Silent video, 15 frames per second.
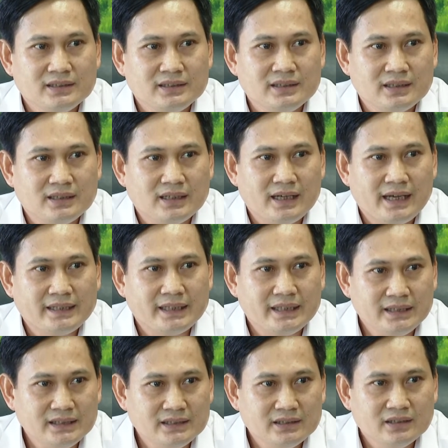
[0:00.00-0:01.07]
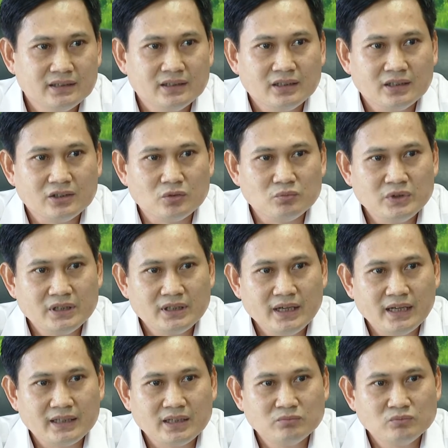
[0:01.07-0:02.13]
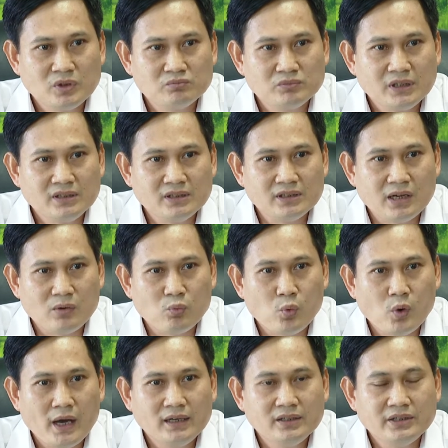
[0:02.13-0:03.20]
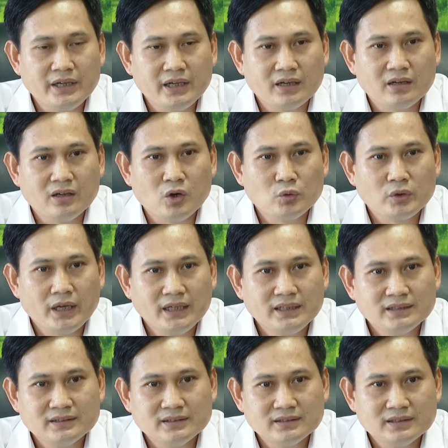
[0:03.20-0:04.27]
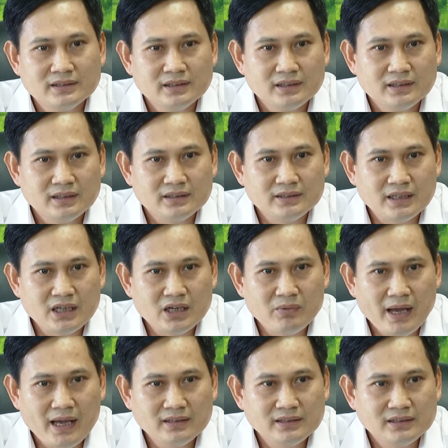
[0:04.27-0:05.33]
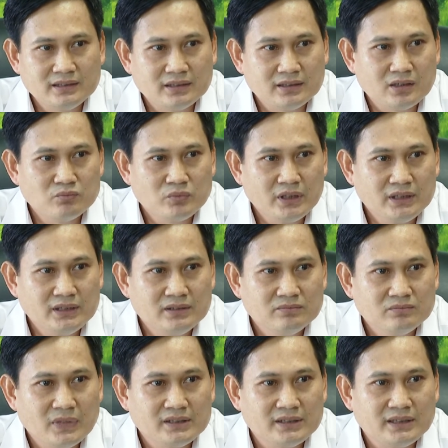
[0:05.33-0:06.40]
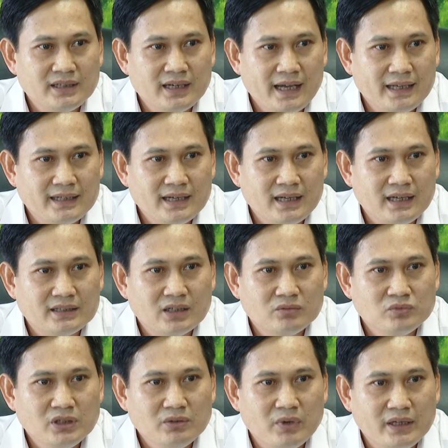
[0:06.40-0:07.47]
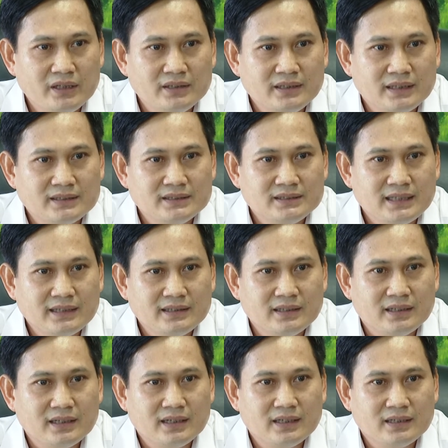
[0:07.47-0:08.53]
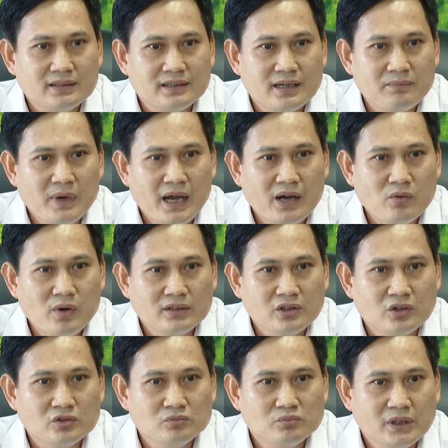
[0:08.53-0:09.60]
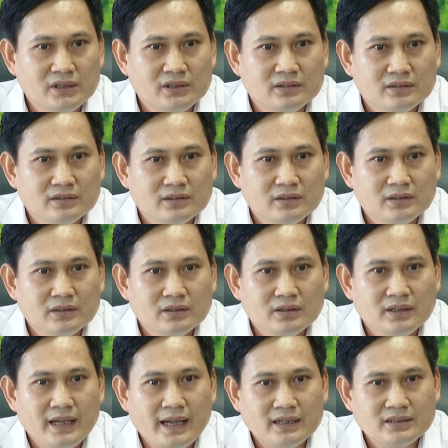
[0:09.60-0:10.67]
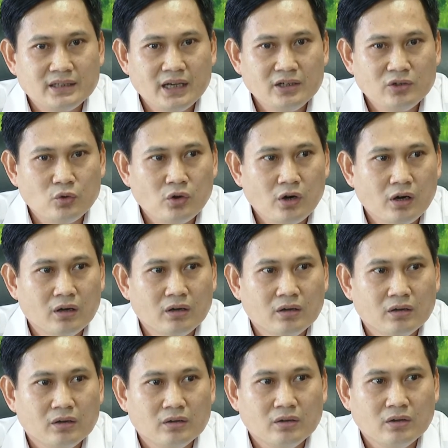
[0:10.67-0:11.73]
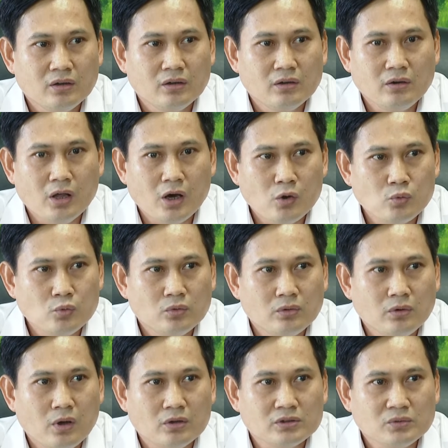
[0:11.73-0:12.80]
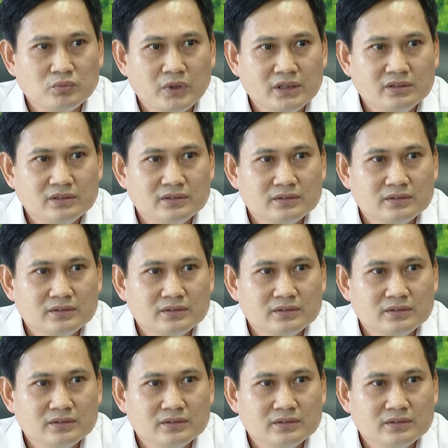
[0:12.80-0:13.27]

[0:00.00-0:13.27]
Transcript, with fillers: như là IT cũng như cái hệ thống thông tin tự động hóa lưới điện OT. Về cơ bản thì công ty đã triển khai các hệ thống thiết bị và chính sách đảm bảo an toàn thông tin, cái hạn chế rủi ro lộ lọt thông tin.